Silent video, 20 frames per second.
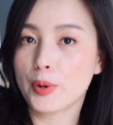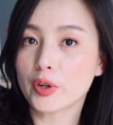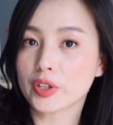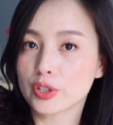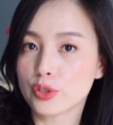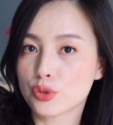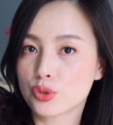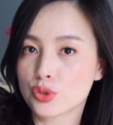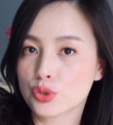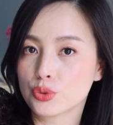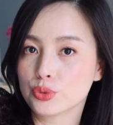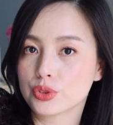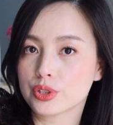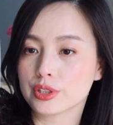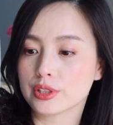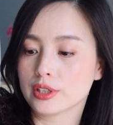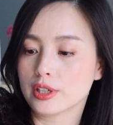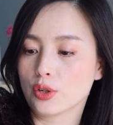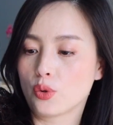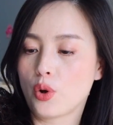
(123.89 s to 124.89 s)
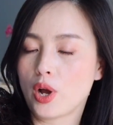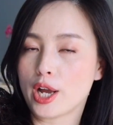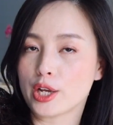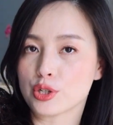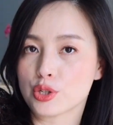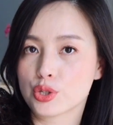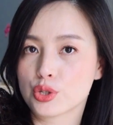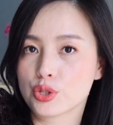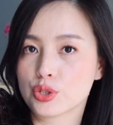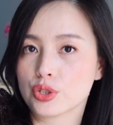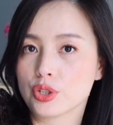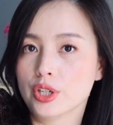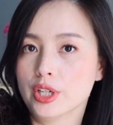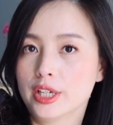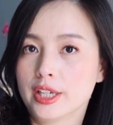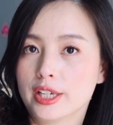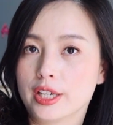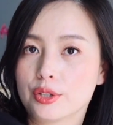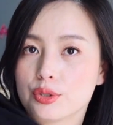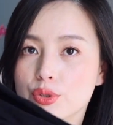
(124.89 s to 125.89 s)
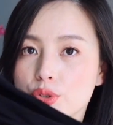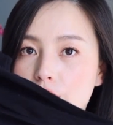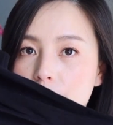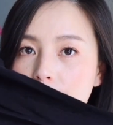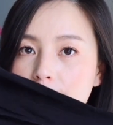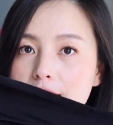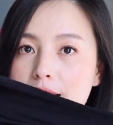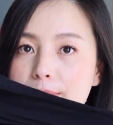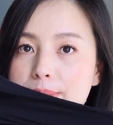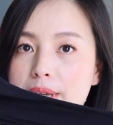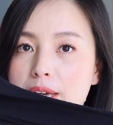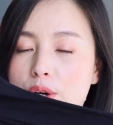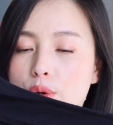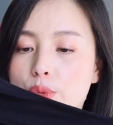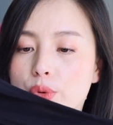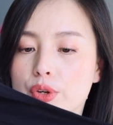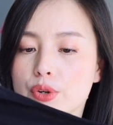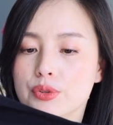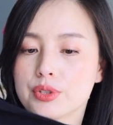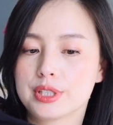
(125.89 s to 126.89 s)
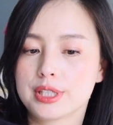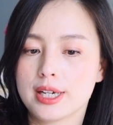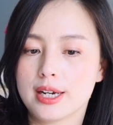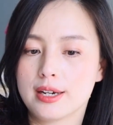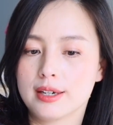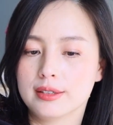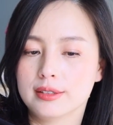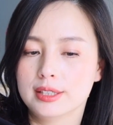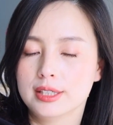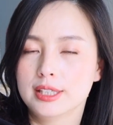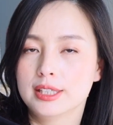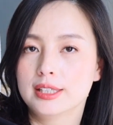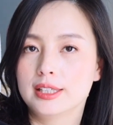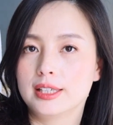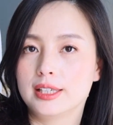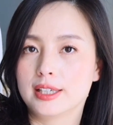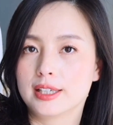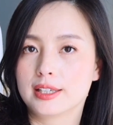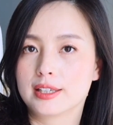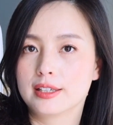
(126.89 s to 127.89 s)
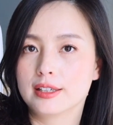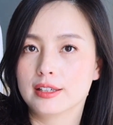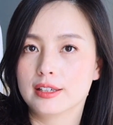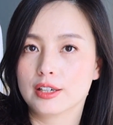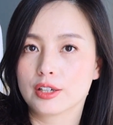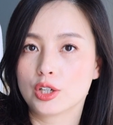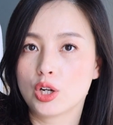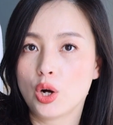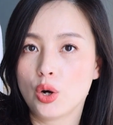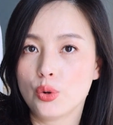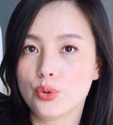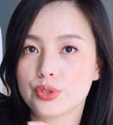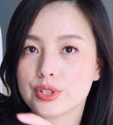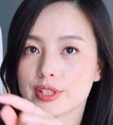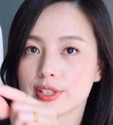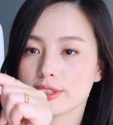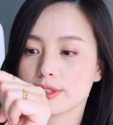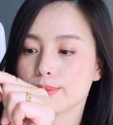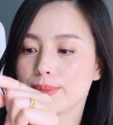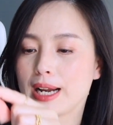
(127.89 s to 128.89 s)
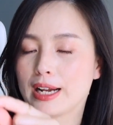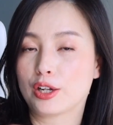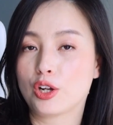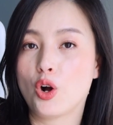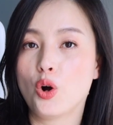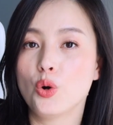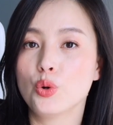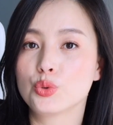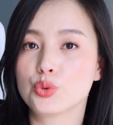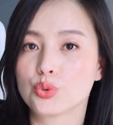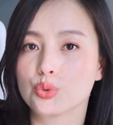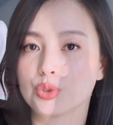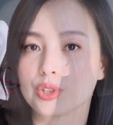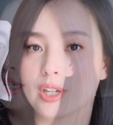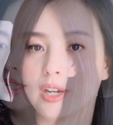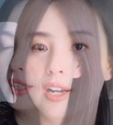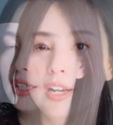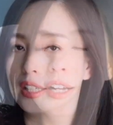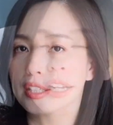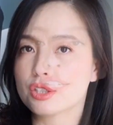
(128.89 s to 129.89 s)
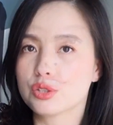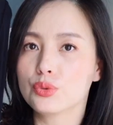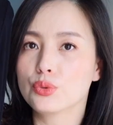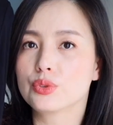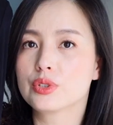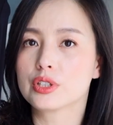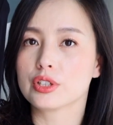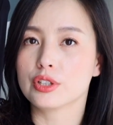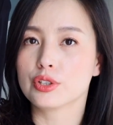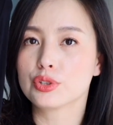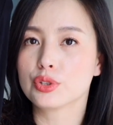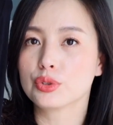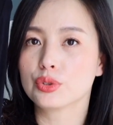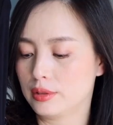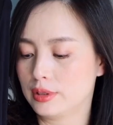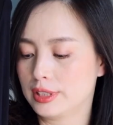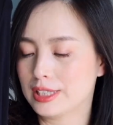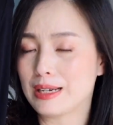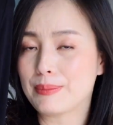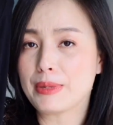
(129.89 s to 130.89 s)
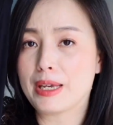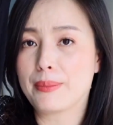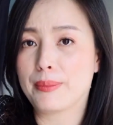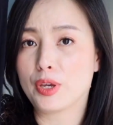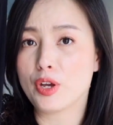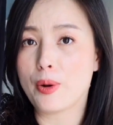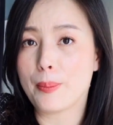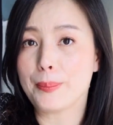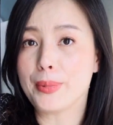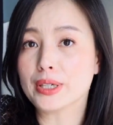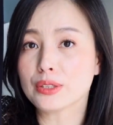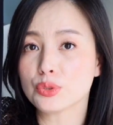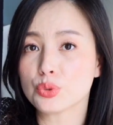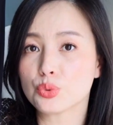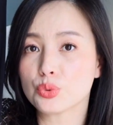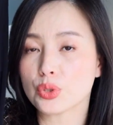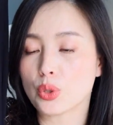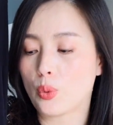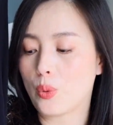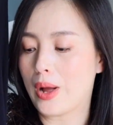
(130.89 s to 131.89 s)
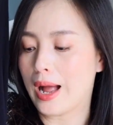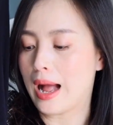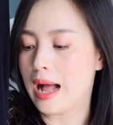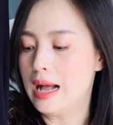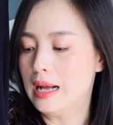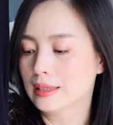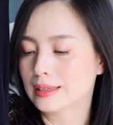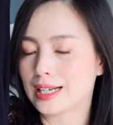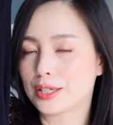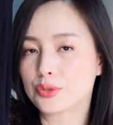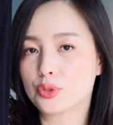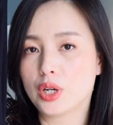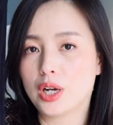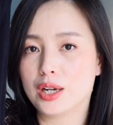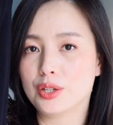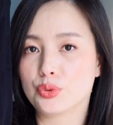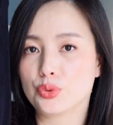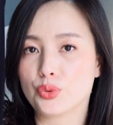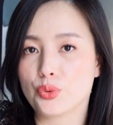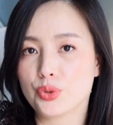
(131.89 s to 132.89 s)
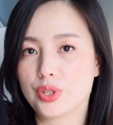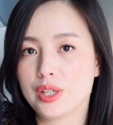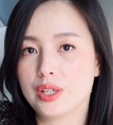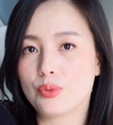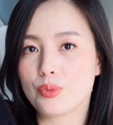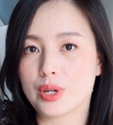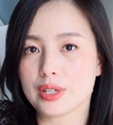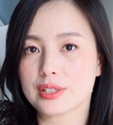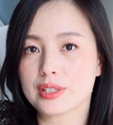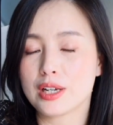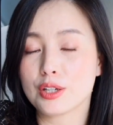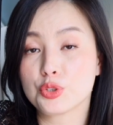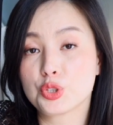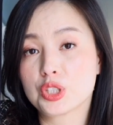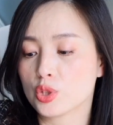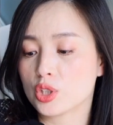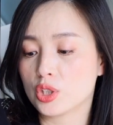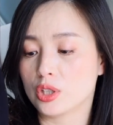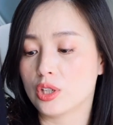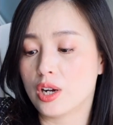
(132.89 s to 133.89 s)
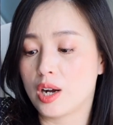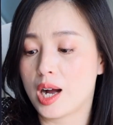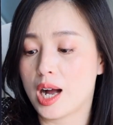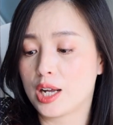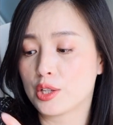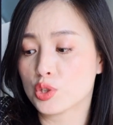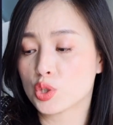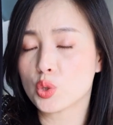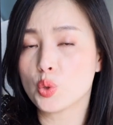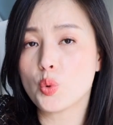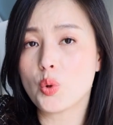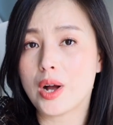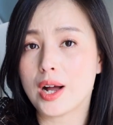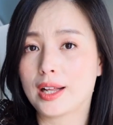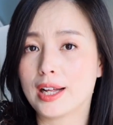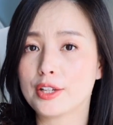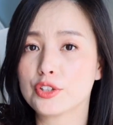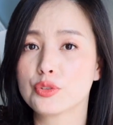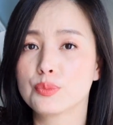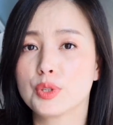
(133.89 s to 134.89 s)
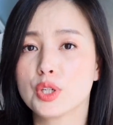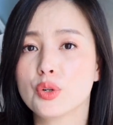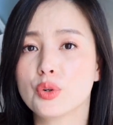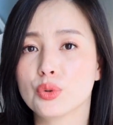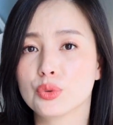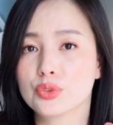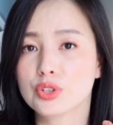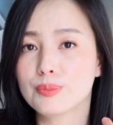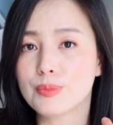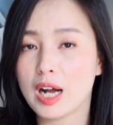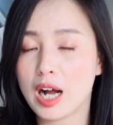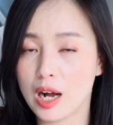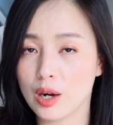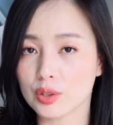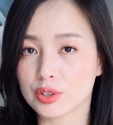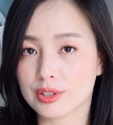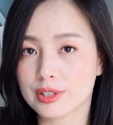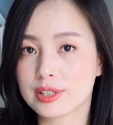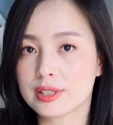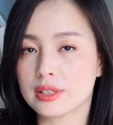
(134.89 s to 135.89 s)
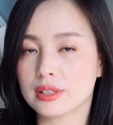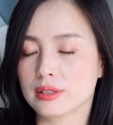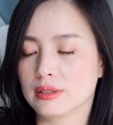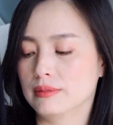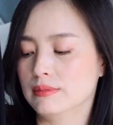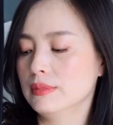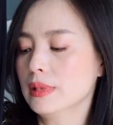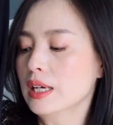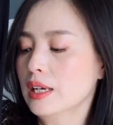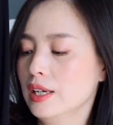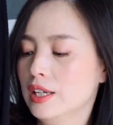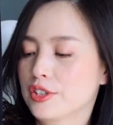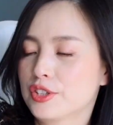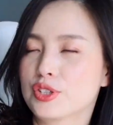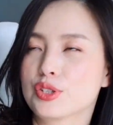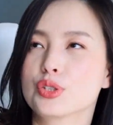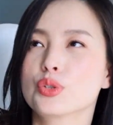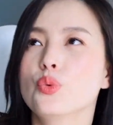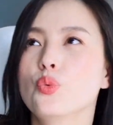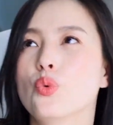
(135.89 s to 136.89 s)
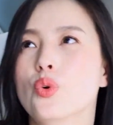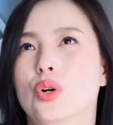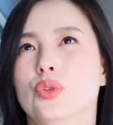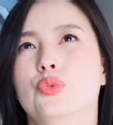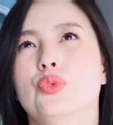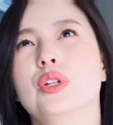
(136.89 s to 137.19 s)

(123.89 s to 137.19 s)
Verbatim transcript: bodysuit 的款式，也就是下面会有这样。 一个扣子把扣住的，你这种褶皱的下面没有绷住的话，它就很容易往上折啊、皱啊，它就没有那么好的型。其实我